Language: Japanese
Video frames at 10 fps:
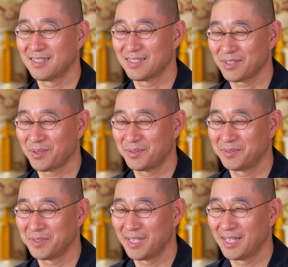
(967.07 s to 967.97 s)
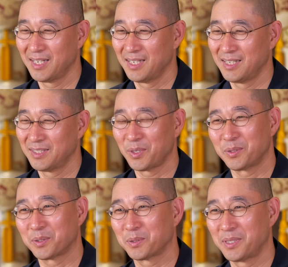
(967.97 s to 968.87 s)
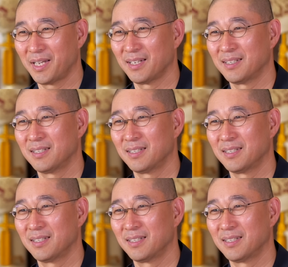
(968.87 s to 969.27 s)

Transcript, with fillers: そう。ということで、